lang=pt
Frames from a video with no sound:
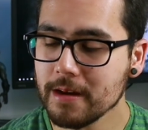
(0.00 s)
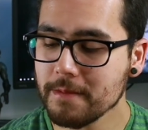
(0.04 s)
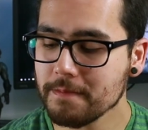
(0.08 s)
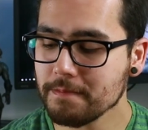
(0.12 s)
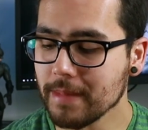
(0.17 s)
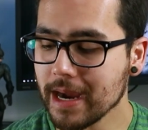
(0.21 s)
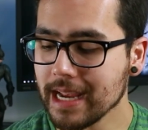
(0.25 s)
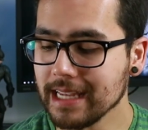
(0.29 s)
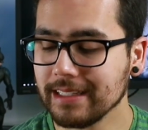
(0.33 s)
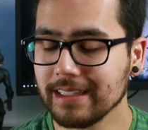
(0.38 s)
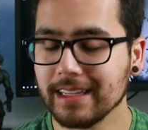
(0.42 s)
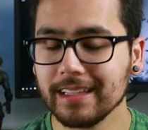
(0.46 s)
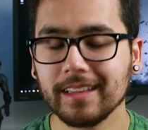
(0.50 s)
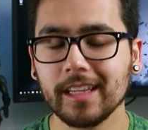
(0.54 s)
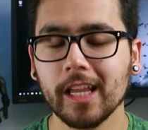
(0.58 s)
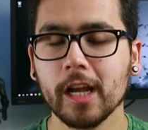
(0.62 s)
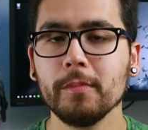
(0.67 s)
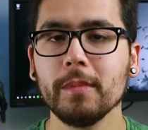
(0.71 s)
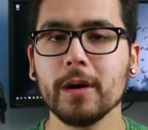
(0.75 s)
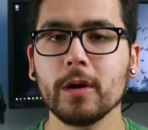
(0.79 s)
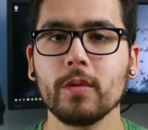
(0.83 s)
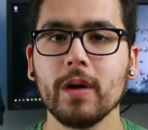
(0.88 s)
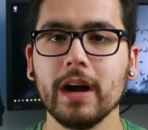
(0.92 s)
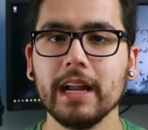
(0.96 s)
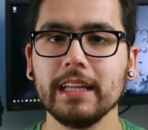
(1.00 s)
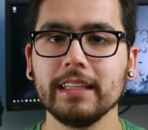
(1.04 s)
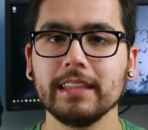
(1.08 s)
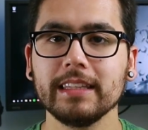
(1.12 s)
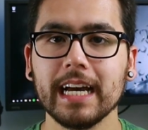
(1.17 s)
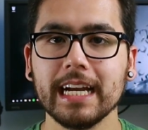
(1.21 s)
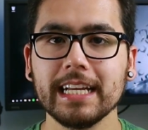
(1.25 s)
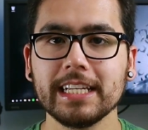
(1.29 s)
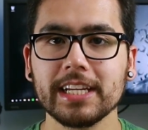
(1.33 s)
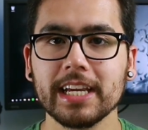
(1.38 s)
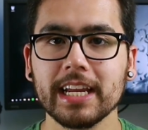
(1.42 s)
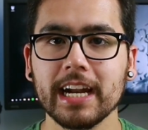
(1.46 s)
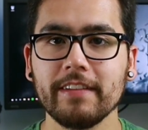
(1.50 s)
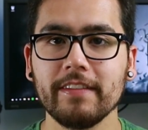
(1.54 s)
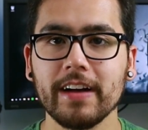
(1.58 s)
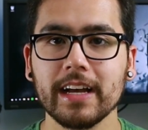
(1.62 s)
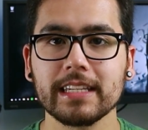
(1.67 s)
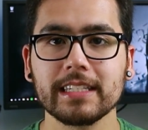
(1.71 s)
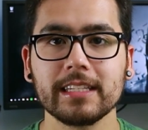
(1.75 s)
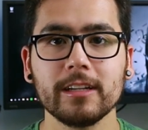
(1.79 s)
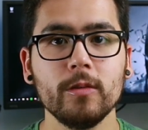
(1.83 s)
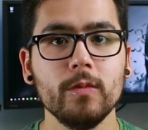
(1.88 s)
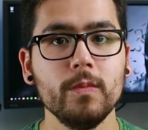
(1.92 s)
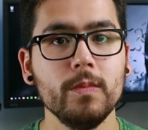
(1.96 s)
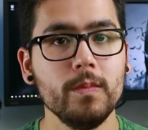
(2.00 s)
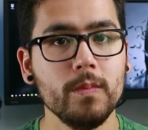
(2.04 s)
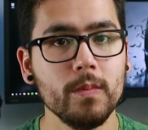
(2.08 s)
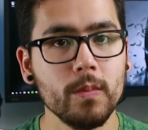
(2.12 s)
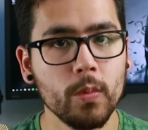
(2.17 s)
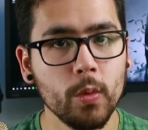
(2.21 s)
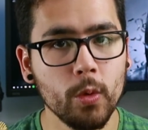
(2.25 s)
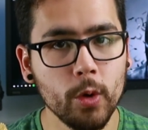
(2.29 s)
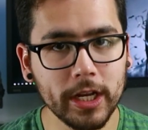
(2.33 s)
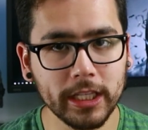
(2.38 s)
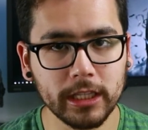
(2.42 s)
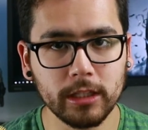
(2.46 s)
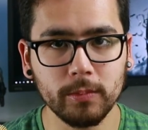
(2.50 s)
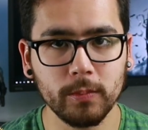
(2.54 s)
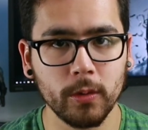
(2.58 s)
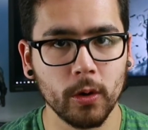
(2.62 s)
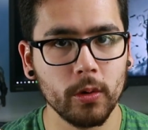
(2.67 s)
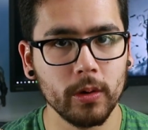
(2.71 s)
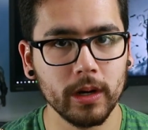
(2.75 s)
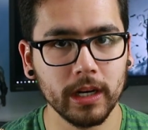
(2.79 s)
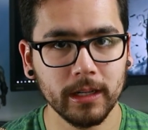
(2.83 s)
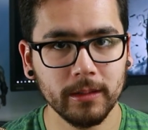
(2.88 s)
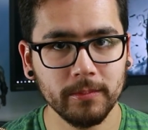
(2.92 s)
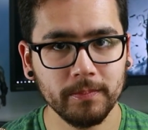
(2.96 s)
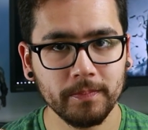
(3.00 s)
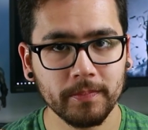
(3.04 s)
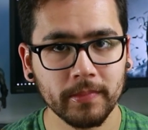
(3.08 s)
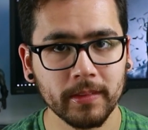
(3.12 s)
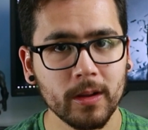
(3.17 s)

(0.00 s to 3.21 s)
mas que tem uma qualidade de gravação muito boa,